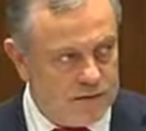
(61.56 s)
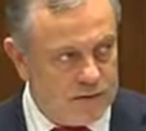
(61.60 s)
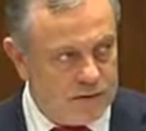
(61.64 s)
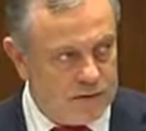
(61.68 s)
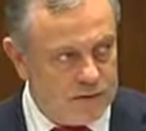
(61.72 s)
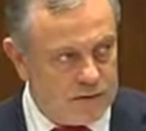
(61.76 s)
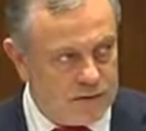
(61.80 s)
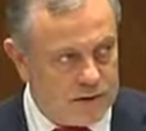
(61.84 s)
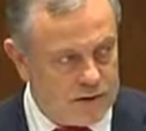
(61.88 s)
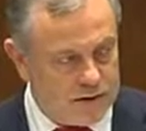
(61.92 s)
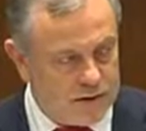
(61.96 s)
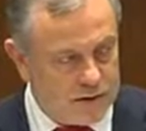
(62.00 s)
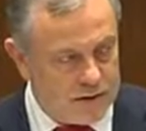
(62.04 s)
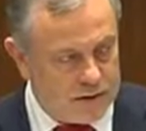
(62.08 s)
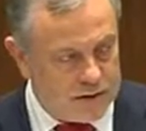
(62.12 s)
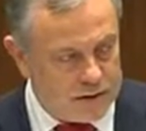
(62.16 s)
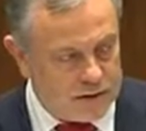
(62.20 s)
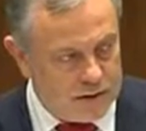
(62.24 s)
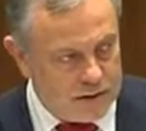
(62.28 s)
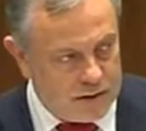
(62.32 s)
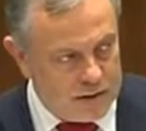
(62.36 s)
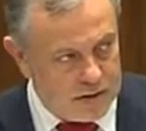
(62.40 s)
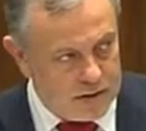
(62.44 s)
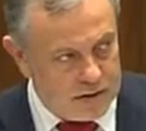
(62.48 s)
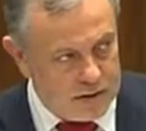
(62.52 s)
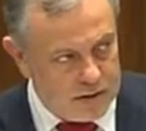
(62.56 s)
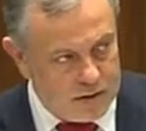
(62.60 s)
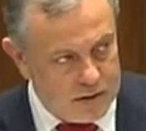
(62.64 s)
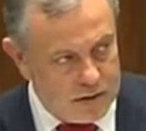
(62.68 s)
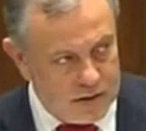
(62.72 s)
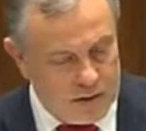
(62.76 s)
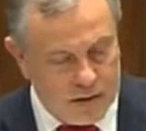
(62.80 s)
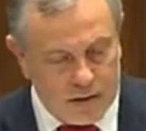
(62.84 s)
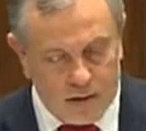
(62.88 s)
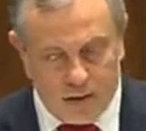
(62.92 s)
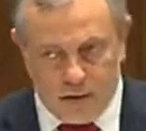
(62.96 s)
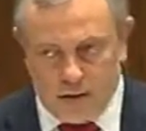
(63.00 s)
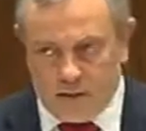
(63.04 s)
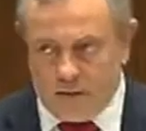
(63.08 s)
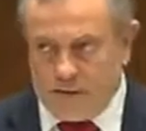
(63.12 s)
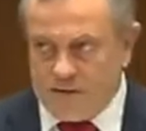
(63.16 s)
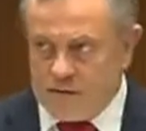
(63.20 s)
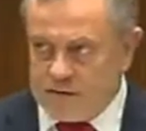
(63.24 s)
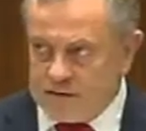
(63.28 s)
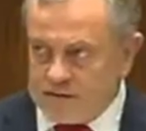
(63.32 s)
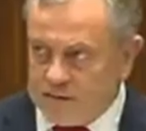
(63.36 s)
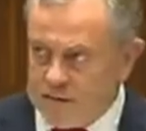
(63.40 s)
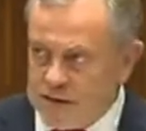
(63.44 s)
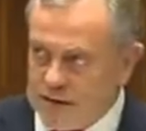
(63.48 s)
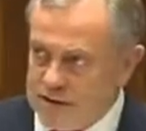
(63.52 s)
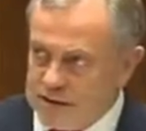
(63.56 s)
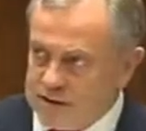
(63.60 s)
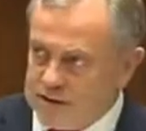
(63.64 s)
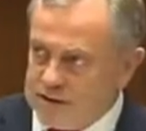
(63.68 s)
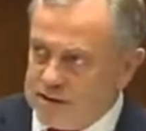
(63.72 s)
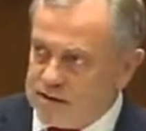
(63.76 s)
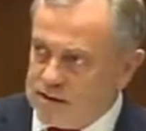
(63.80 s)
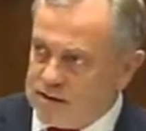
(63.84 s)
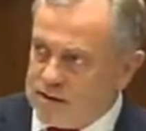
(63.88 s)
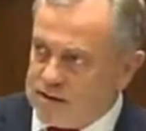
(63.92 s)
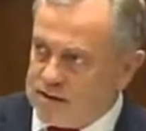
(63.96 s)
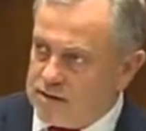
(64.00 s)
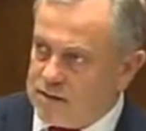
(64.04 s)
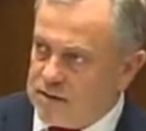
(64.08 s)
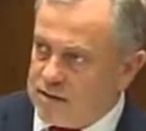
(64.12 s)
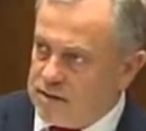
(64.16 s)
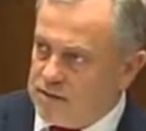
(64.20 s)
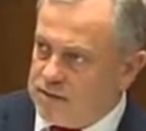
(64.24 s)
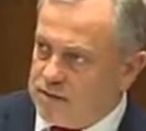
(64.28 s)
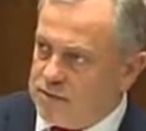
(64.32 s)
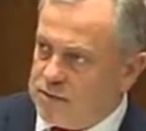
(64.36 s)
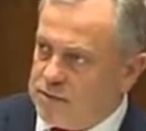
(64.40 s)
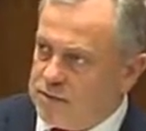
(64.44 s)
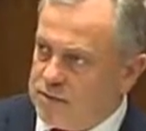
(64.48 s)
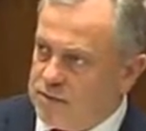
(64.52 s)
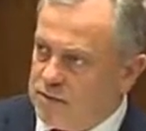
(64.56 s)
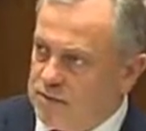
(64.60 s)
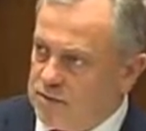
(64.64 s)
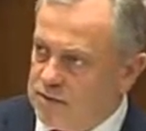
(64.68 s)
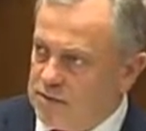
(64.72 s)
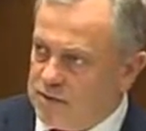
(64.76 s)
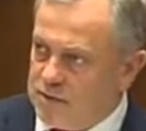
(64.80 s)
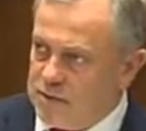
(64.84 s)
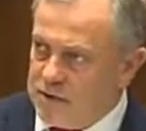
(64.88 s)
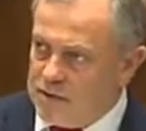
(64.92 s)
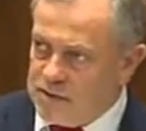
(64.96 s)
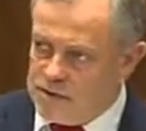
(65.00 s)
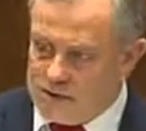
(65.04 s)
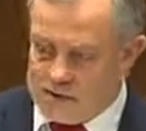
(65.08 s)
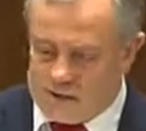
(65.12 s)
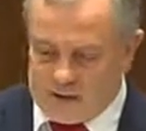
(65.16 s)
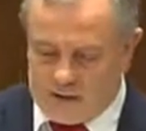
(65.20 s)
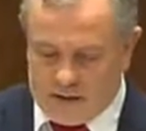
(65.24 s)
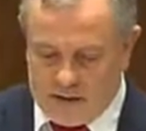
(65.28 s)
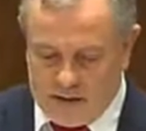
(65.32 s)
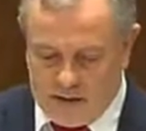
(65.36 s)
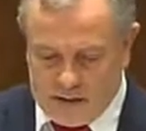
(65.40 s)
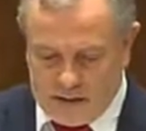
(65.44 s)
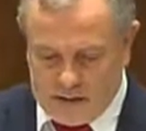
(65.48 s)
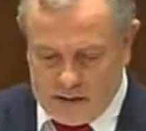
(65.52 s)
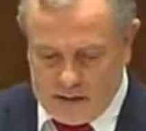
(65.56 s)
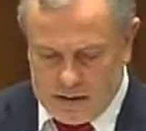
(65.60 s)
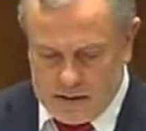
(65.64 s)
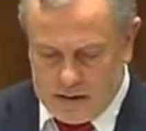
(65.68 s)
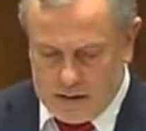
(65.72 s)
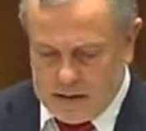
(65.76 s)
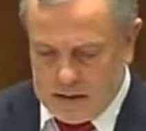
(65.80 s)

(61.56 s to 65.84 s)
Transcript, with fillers: Demokratycznej wsparcie ze strony budżetu państwa